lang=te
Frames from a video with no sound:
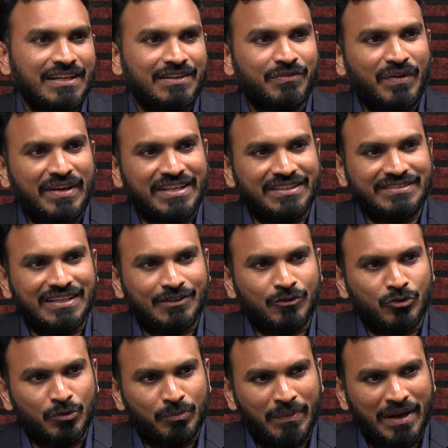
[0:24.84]
సార్ వైఎస్ఆర్
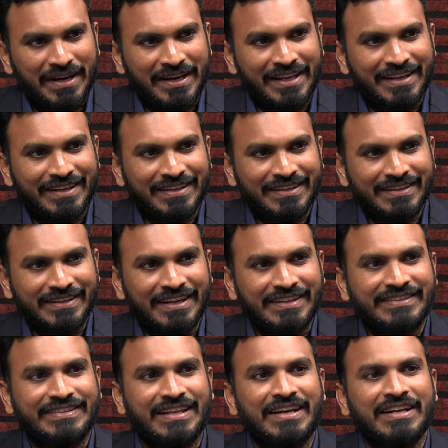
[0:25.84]
కుటుంబాన్ని
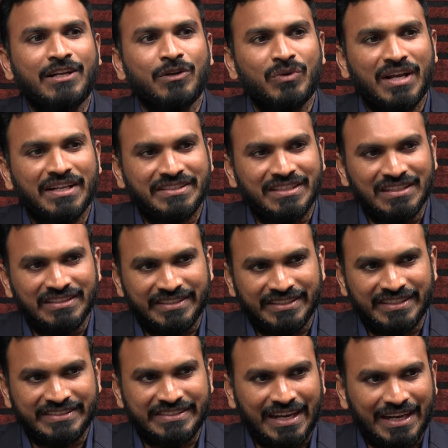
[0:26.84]
నిట్ట నిలువున
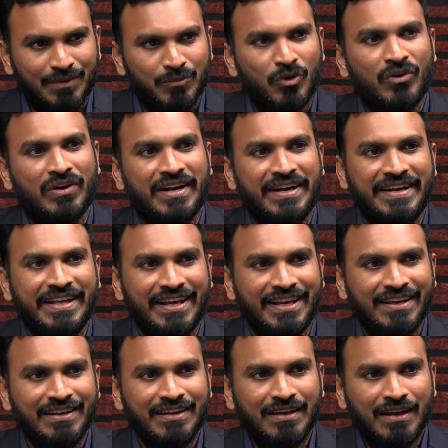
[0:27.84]
చీల్చింది జగన్మోహన్ రెడ్డి
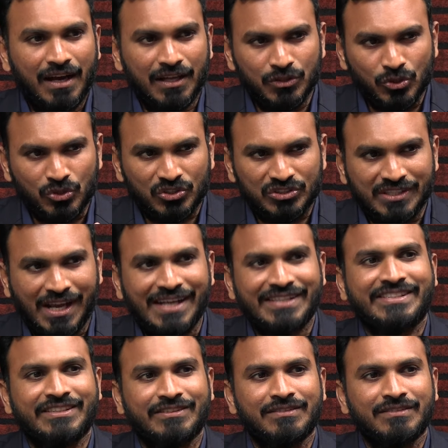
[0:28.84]
అందుకు
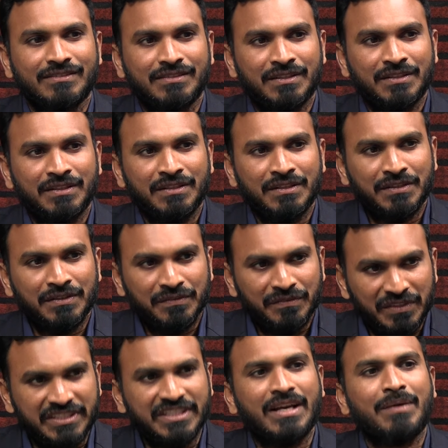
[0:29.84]
సాక్ష్యం
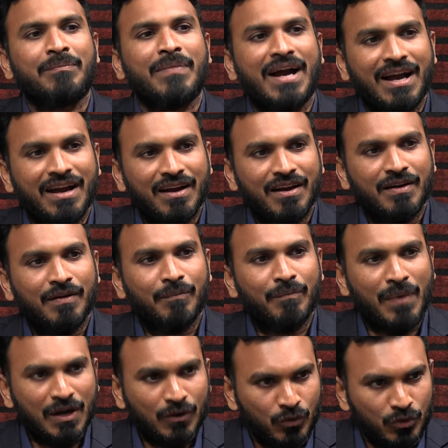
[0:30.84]
విజయమ్మ
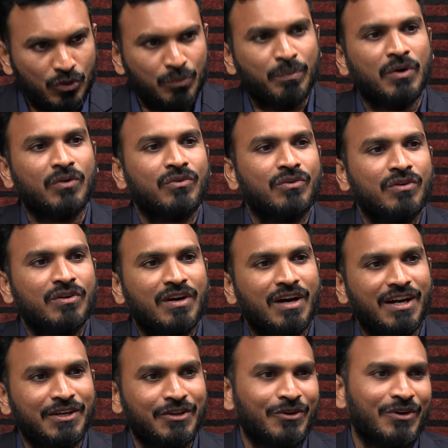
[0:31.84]
మా కుటుంబం
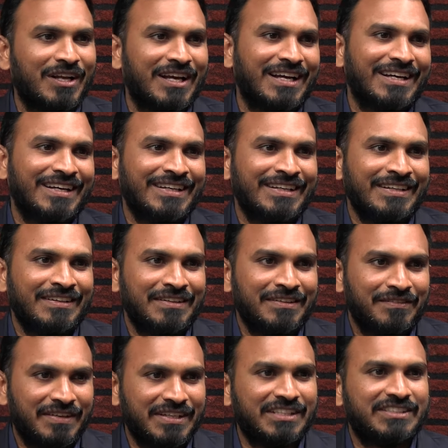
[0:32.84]
అంటూ కూడా
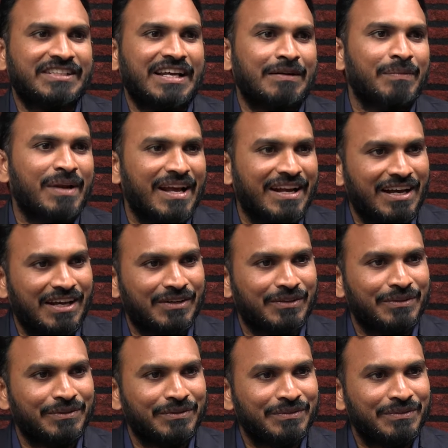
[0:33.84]
వైఎస్ షర్మిల గారు
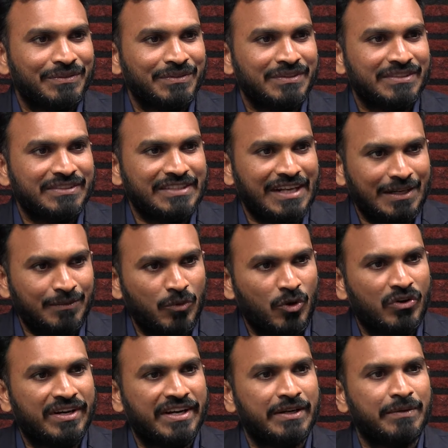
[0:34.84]

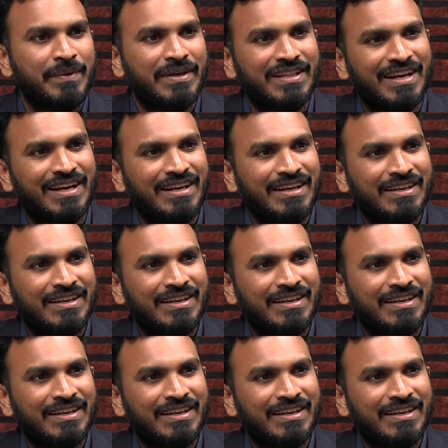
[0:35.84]
జగన్మోహన్ రెడ్డి మీద